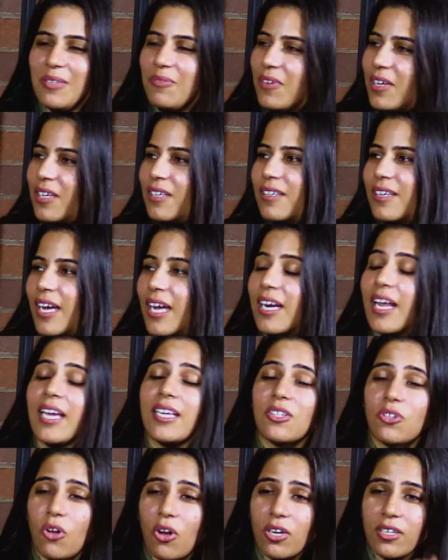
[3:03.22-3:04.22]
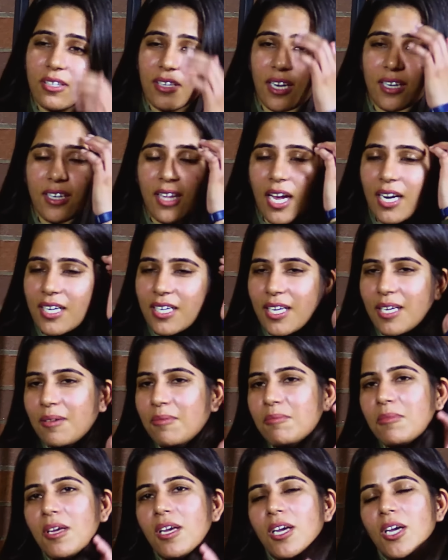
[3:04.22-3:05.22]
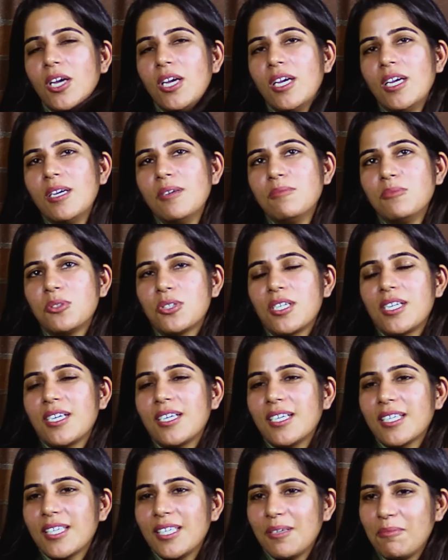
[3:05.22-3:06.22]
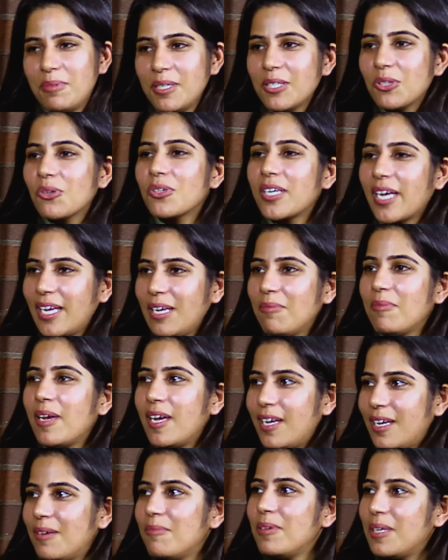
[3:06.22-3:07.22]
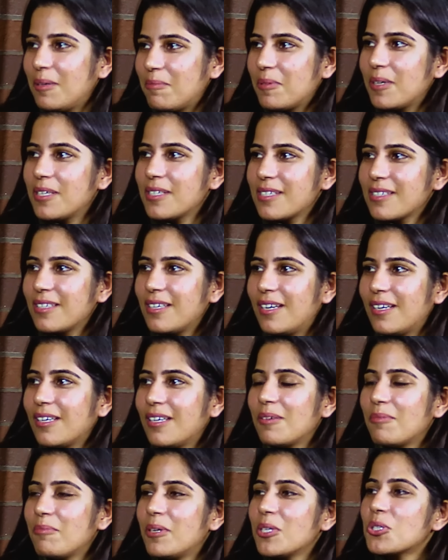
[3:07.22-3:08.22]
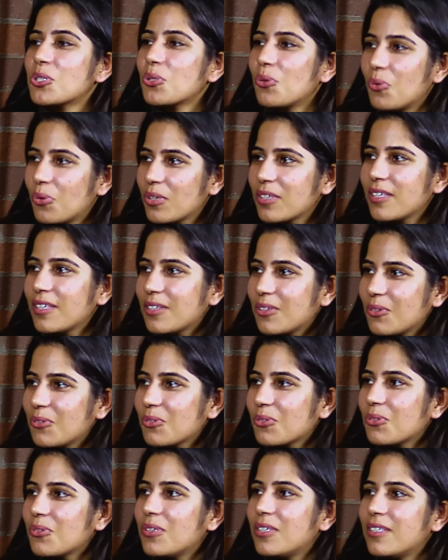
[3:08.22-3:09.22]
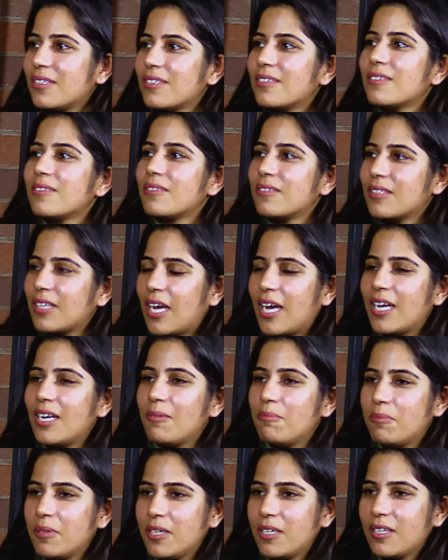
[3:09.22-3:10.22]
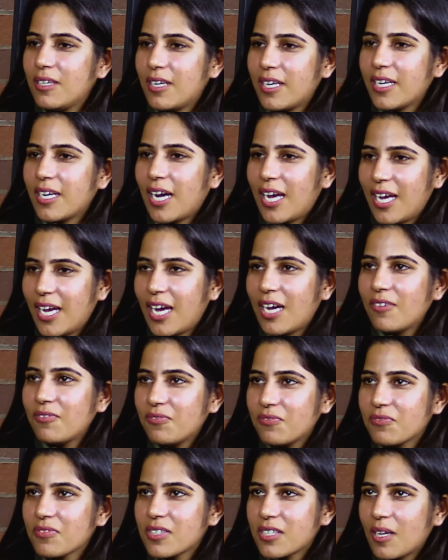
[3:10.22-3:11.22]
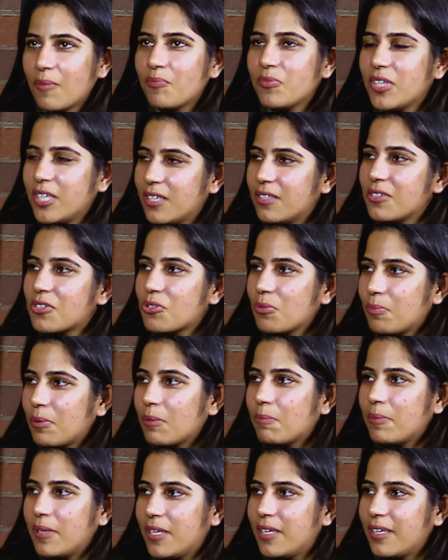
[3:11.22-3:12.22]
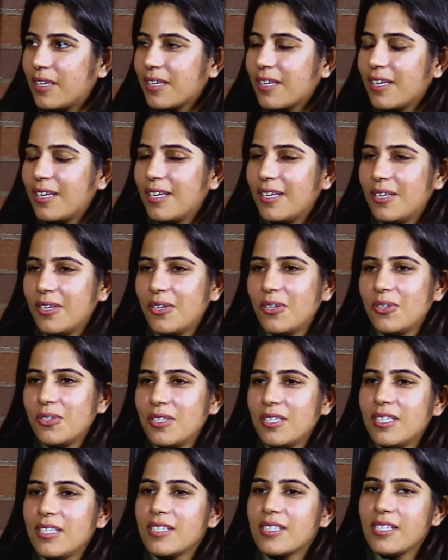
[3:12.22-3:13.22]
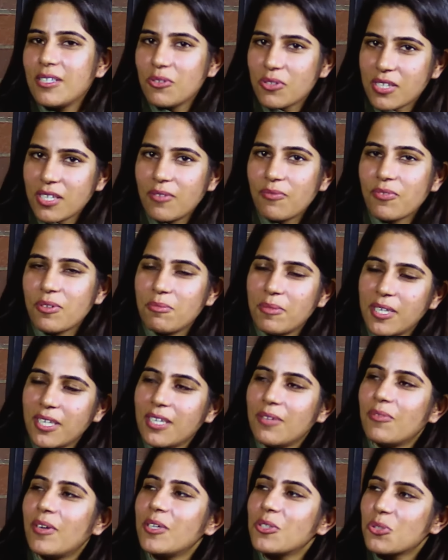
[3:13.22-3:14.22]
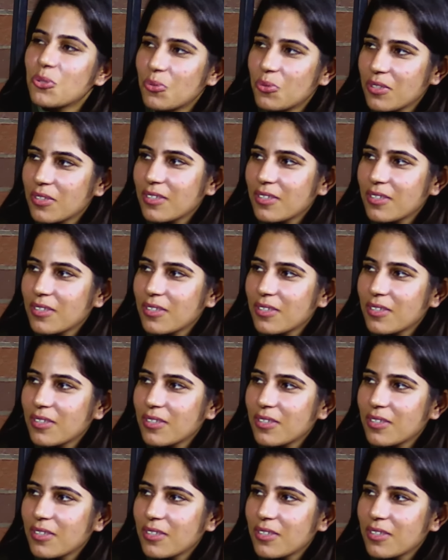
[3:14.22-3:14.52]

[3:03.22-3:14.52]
ए वाई एंड आई थॉट एट दैट टाइम मुझे लगा कि अभी तो टाइम है मेरे पास अगर मैं छोड़ देती हूँ तो आई बी लाइक आई हैव सम ईयर्स टू प्रिपेयर इसलिए उस टाइम फिर मैंने ईवाई e छोड़